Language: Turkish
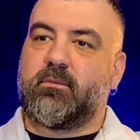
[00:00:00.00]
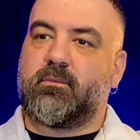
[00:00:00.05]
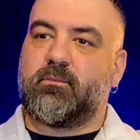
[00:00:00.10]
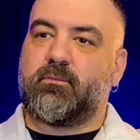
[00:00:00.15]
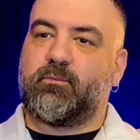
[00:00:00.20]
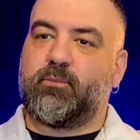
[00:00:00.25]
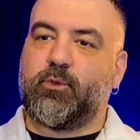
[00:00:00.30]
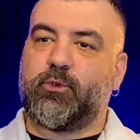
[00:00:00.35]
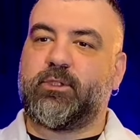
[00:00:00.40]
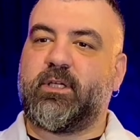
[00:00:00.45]

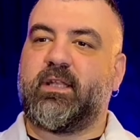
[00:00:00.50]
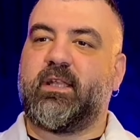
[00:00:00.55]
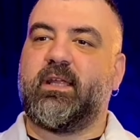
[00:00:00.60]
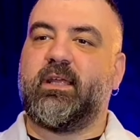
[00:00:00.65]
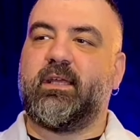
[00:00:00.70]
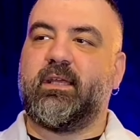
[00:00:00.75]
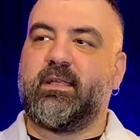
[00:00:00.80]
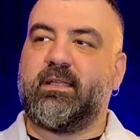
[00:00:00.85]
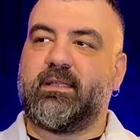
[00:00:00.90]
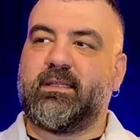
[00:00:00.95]
Bu
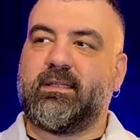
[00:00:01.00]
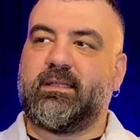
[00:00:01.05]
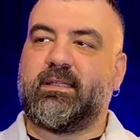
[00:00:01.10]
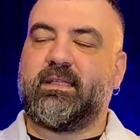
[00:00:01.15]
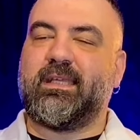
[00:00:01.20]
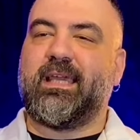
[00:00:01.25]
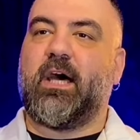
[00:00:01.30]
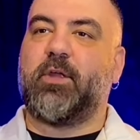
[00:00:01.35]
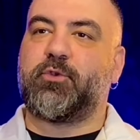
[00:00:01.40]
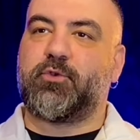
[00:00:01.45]
sene
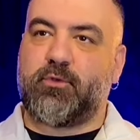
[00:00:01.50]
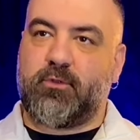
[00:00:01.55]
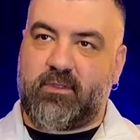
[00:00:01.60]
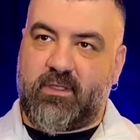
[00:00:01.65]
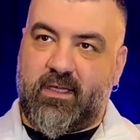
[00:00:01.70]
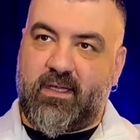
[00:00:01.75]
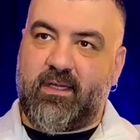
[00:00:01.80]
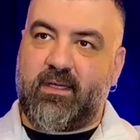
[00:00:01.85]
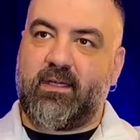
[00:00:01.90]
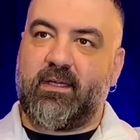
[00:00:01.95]

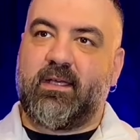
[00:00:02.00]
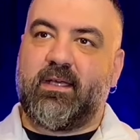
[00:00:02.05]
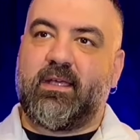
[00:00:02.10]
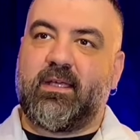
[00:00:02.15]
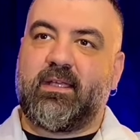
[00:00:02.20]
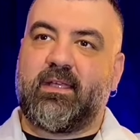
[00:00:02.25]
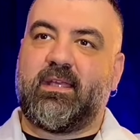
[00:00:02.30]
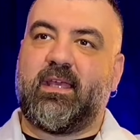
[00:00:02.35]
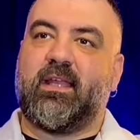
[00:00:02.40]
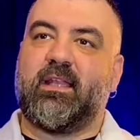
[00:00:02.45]
tiyatroda
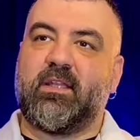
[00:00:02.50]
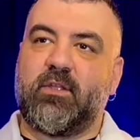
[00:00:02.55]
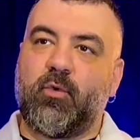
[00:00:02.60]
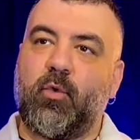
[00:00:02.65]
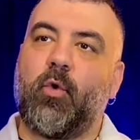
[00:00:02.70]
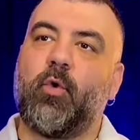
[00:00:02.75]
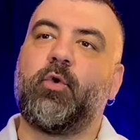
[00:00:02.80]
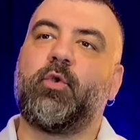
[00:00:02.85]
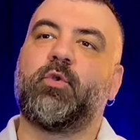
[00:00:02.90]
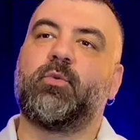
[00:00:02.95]
kendi
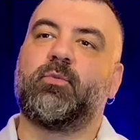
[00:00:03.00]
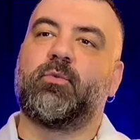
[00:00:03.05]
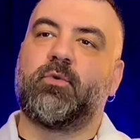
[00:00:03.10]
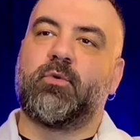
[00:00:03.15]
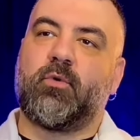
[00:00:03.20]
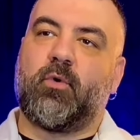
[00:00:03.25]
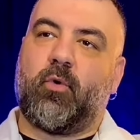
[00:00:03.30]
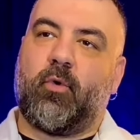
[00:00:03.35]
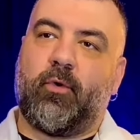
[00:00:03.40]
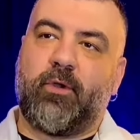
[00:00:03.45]

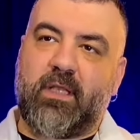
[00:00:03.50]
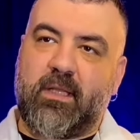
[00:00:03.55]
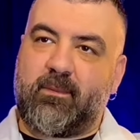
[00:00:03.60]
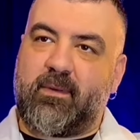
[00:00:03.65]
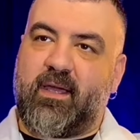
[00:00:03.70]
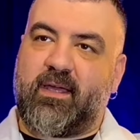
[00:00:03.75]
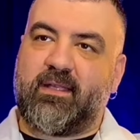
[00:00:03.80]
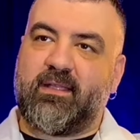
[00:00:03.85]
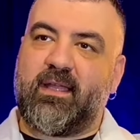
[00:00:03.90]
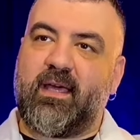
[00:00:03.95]
oyunumu
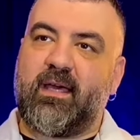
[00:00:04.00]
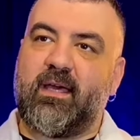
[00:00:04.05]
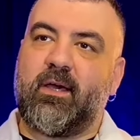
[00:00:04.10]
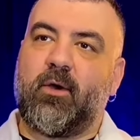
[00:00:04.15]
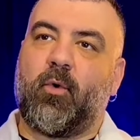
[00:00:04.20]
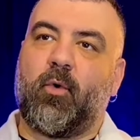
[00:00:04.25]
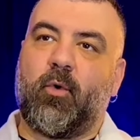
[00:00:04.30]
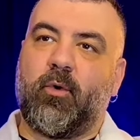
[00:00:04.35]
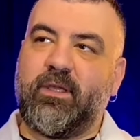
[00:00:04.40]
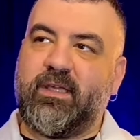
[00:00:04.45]
oynamakla
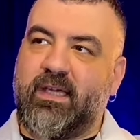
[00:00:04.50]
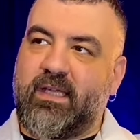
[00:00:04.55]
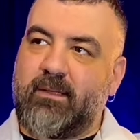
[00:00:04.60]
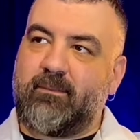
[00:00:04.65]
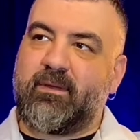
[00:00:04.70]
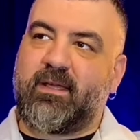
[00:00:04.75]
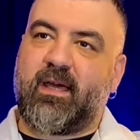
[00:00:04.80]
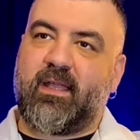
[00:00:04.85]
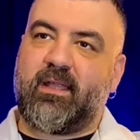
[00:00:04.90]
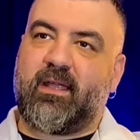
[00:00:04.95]
o yarım
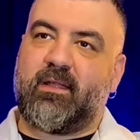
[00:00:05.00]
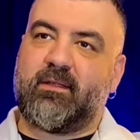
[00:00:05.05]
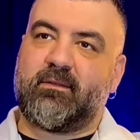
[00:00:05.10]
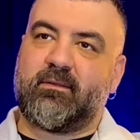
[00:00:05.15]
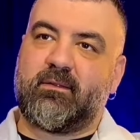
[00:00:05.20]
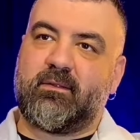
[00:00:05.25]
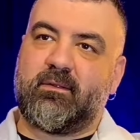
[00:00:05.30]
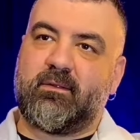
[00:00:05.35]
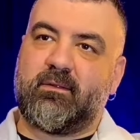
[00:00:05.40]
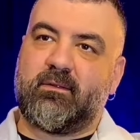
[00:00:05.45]
kalan
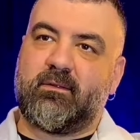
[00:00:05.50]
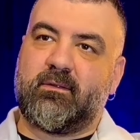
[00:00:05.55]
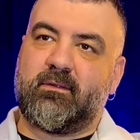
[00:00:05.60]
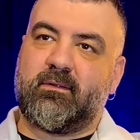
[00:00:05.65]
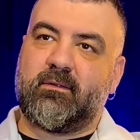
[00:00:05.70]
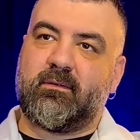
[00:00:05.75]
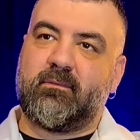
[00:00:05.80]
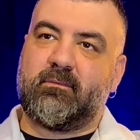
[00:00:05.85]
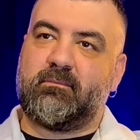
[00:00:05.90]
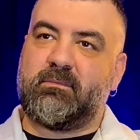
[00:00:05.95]
e,
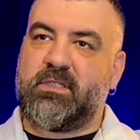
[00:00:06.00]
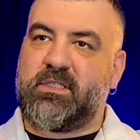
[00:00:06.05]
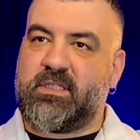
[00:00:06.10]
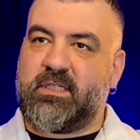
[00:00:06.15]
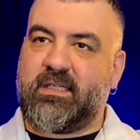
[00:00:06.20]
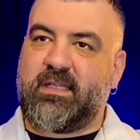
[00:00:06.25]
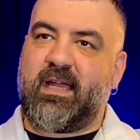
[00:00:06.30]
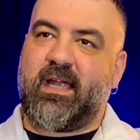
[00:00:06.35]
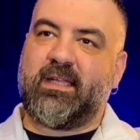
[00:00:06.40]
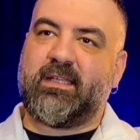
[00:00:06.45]
bir
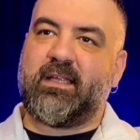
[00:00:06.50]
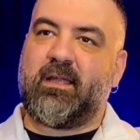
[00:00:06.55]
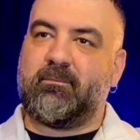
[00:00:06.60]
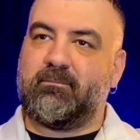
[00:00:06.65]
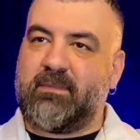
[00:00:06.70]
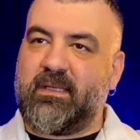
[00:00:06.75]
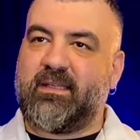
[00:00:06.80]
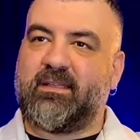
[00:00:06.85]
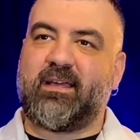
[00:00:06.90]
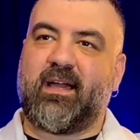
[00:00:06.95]
şeylerden
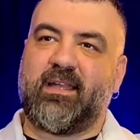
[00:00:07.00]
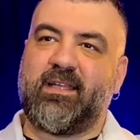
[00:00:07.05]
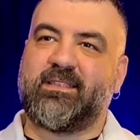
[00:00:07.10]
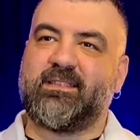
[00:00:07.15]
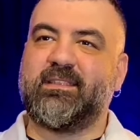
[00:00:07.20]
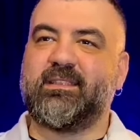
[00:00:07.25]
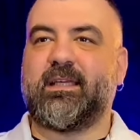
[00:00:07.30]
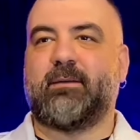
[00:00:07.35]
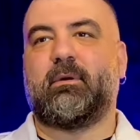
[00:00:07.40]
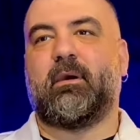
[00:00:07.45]
bir
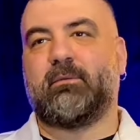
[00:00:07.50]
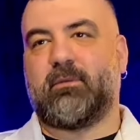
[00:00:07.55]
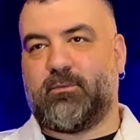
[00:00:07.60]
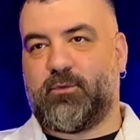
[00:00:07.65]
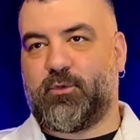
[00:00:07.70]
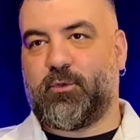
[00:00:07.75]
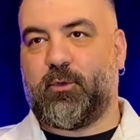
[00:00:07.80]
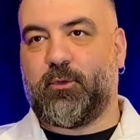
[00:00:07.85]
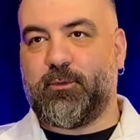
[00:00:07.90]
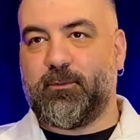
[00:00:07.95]
tanesini
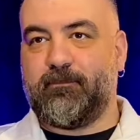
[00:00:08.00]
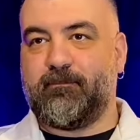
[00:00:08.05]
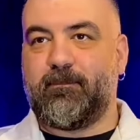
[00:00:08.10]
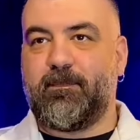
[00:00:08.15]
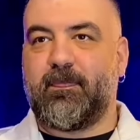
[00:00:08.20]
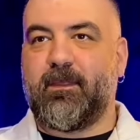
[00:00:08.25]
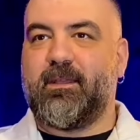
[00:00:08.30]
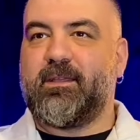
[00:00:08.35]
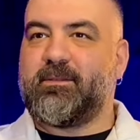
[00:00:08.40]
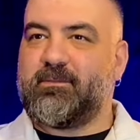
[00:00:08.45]
tamamlamış oldum.
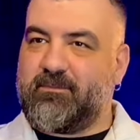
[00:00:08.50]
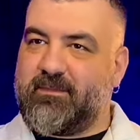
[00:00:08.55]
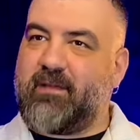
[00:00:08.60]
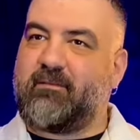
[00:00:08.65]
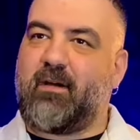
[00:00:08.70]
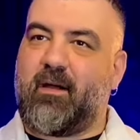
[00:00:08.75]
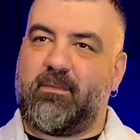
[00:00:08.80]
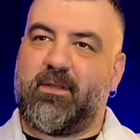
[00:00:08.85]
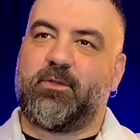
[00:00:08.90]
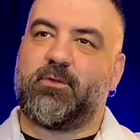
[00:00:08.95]

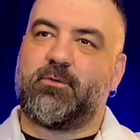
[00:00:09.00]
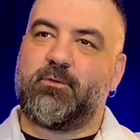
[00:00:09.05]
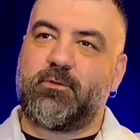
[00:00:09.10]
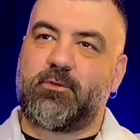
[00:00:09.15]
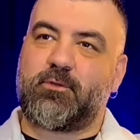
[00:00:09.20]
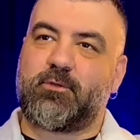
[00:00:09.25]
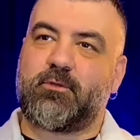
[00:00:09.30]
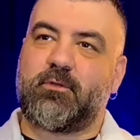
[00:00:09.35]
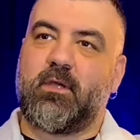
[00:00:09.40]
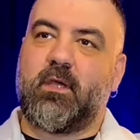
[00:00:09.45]
devam
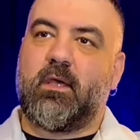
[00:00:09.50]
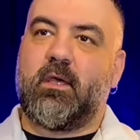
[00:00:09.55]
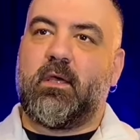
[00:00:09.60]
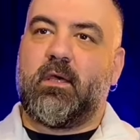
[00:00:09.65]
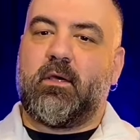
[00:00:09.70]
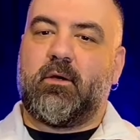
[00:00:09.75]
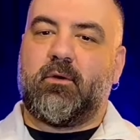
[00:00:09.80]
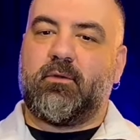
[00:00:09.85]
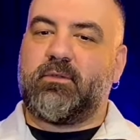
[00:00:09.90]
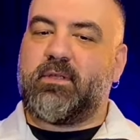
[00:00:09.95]
ediyoruz.
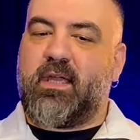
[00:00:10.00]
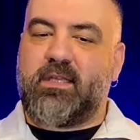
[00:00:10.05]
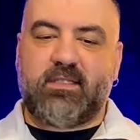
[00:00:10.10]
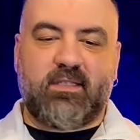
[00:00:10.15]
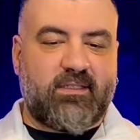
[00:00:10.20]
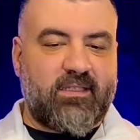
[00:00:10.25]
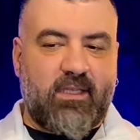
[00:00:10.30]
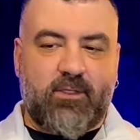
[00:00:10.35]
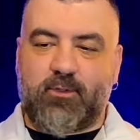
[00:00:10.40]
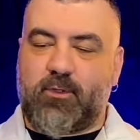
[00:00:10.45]
Onun haricinde
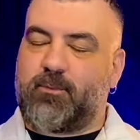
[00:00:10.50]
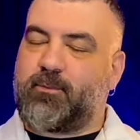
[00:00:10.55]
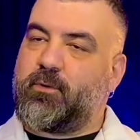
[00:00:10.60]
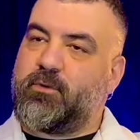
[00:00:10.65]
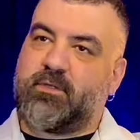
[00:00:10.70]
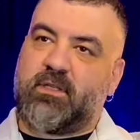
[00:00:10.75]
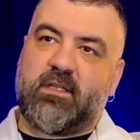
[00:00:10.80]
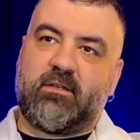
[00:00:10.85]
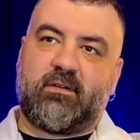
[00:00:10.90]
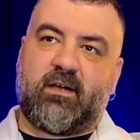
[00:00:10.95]
televizyon
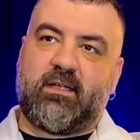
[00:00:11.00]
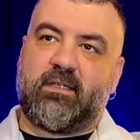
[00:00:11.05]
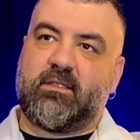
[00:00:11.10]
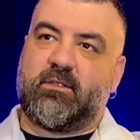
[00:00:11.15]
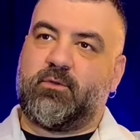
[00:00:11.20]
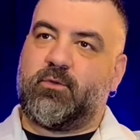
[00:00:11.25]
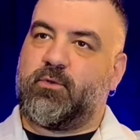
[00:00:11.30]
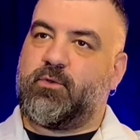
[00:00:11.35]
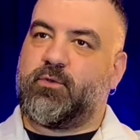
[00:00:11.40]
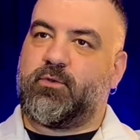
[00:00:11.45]
projeleri var
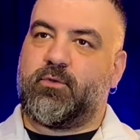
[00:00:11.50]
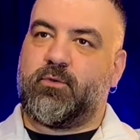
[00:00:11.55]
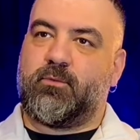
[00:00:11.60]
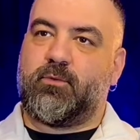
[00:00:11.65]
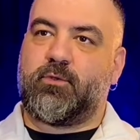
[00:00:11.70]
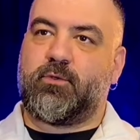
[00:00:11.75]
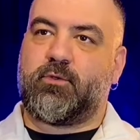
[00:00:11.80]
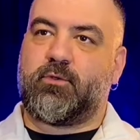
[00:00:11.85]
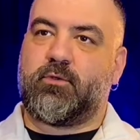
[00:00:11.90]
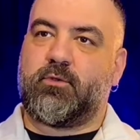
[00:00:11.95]

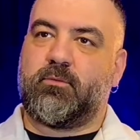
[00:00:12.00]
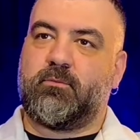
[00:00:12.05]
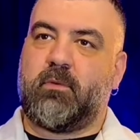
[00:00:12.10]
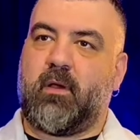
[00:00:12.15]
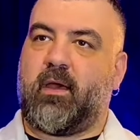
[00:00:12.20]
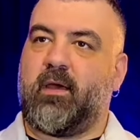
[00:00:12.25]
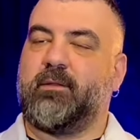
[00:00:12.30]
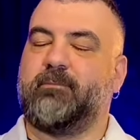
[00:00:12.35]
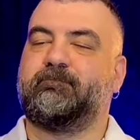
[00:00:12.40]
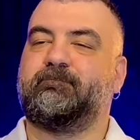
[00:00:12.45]
görüştüğümüz.
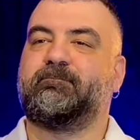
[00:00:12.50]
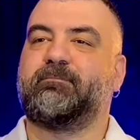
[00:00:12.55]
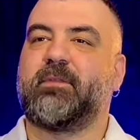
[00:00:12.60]
Bakalım.